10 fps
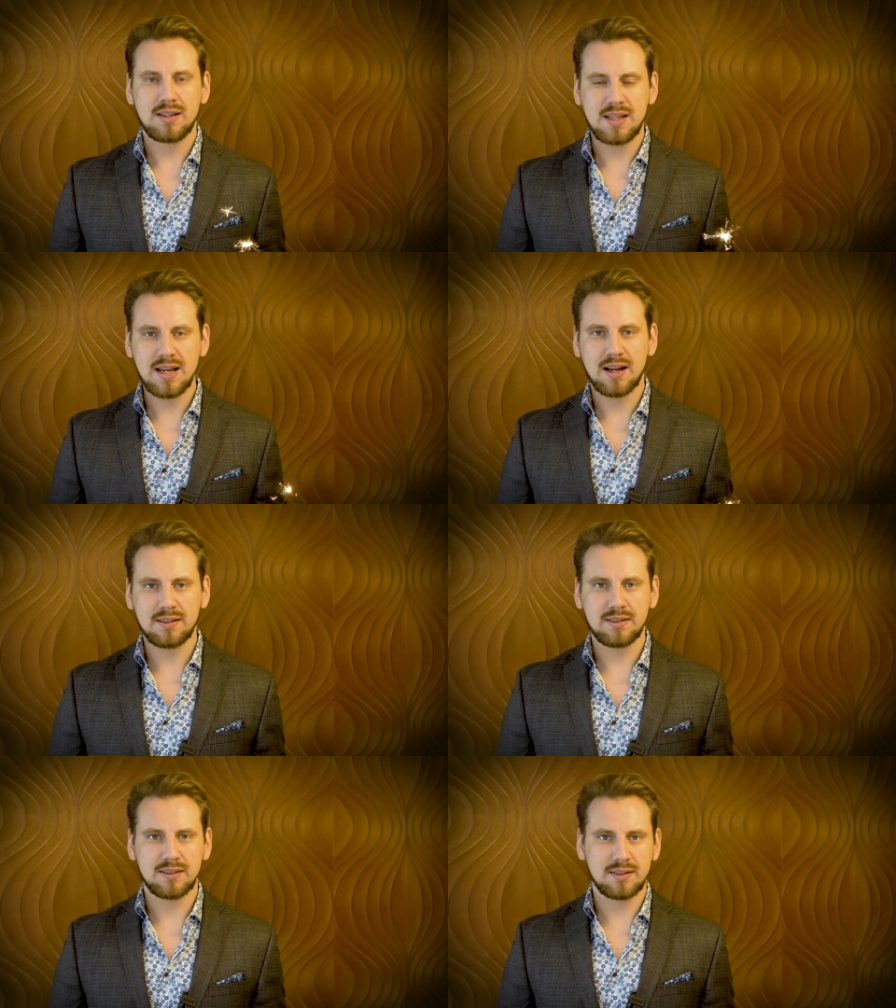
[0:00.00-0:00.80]
Die
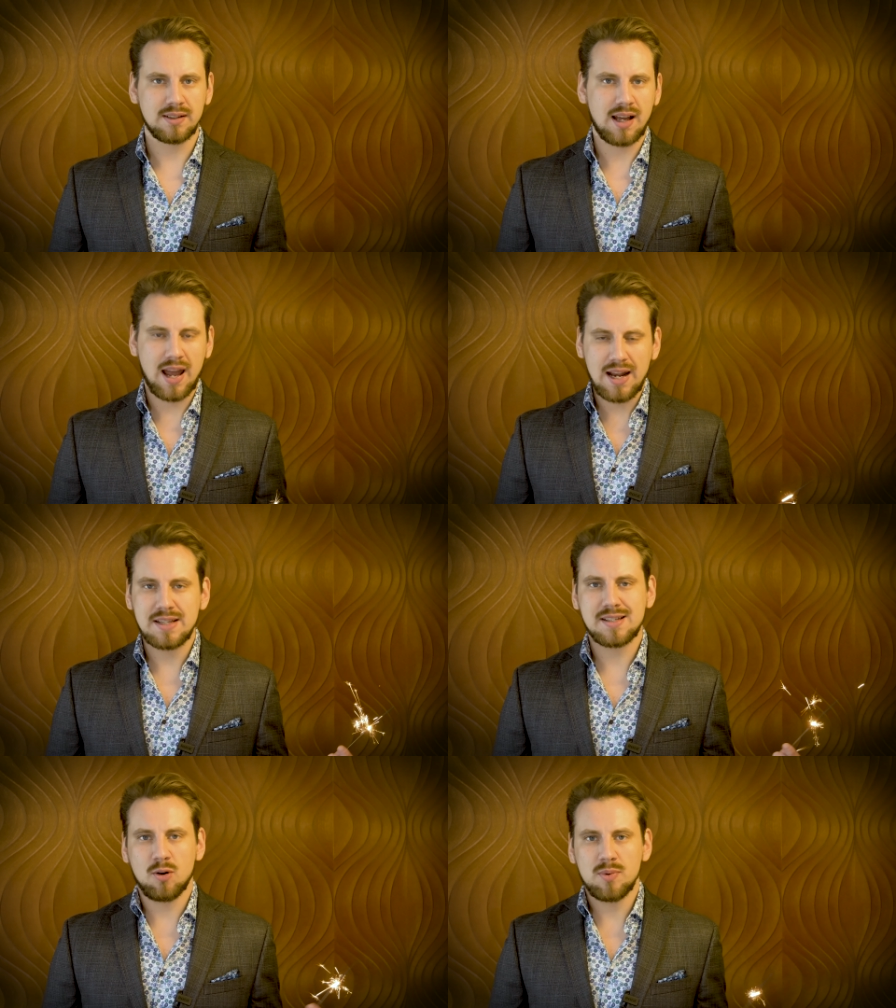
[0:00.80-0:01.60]
hat
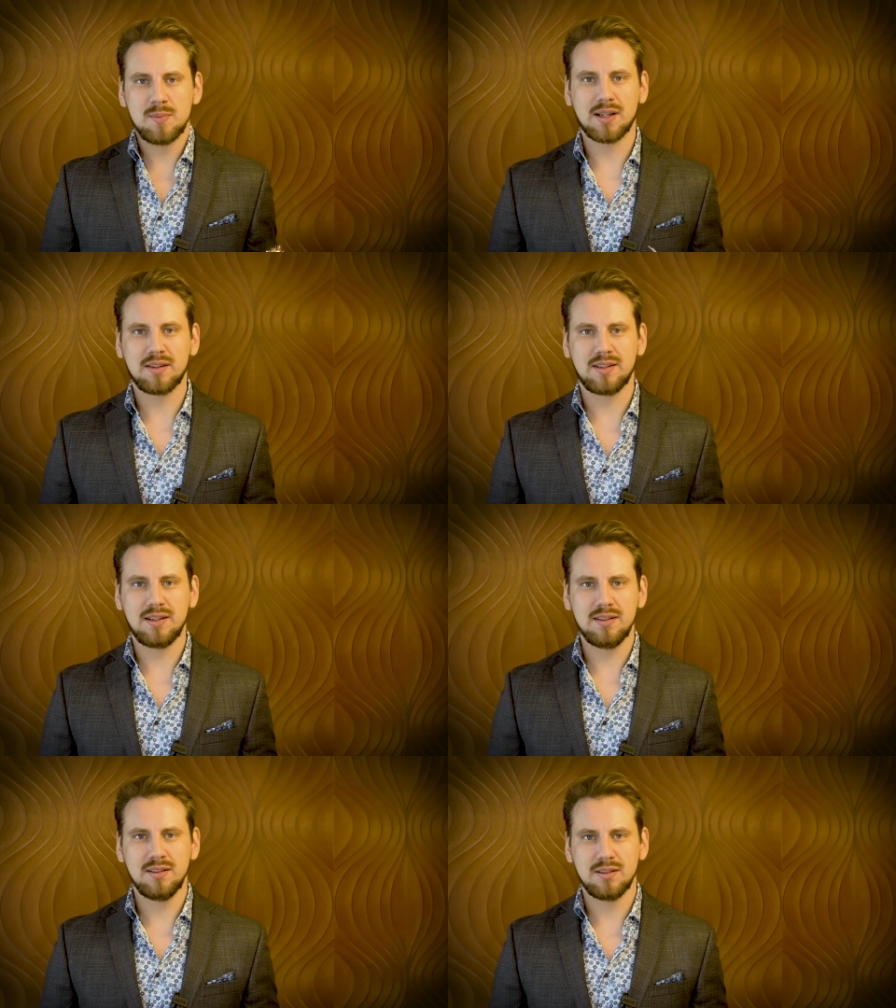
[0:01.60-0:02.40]
eigentlich kaum jemand
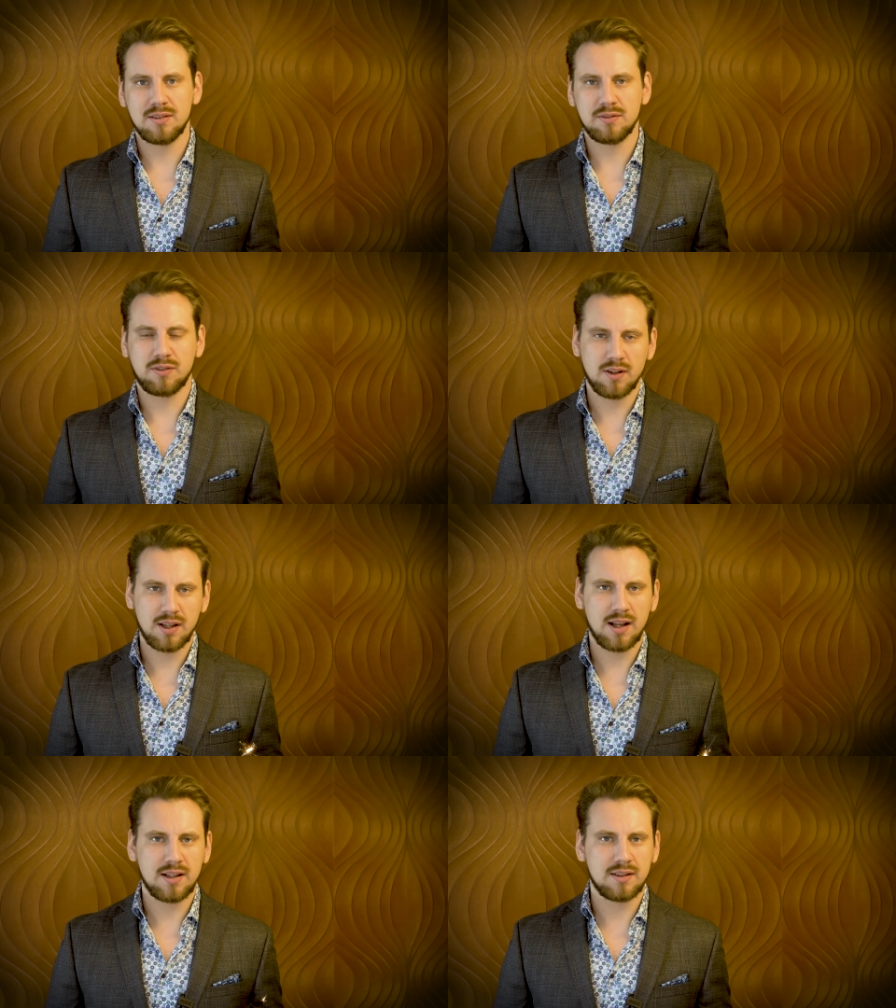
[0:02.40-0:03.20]
gesehen.
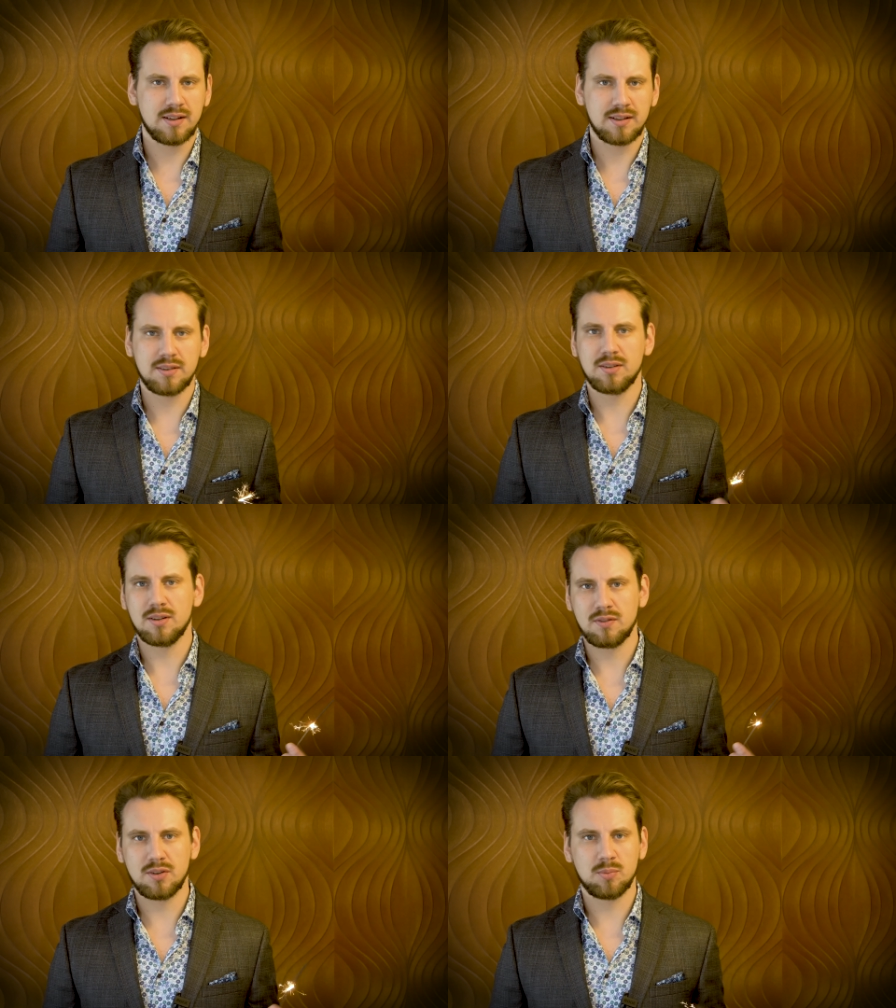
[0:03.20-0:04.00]
Folge 1 hat jetzt
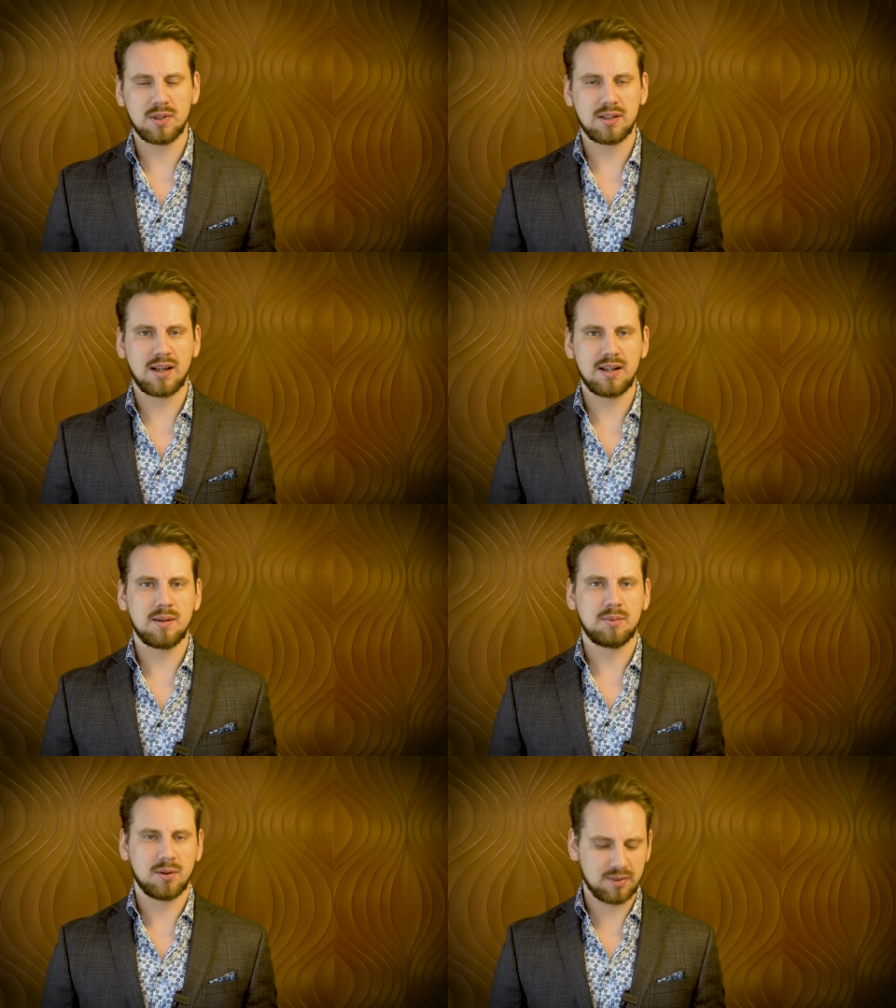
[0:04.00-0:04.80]
irgendwie so um die
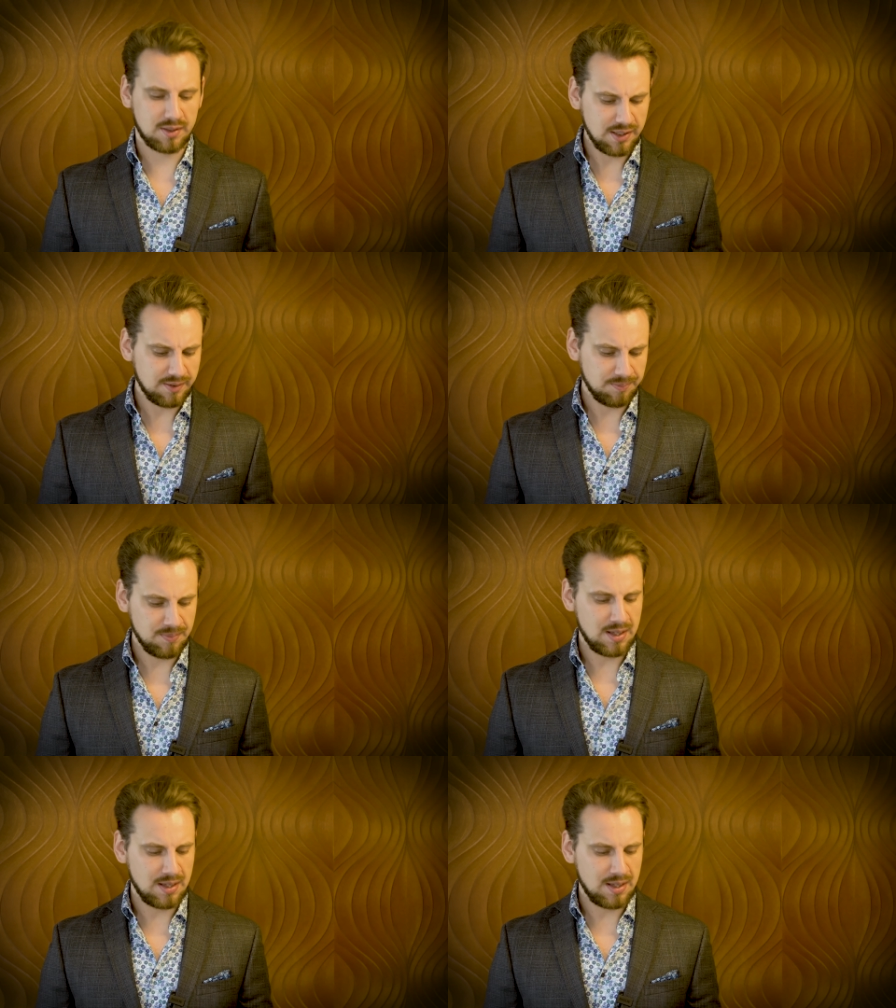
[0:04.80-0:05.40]
dreieinhalbtausend Klicks.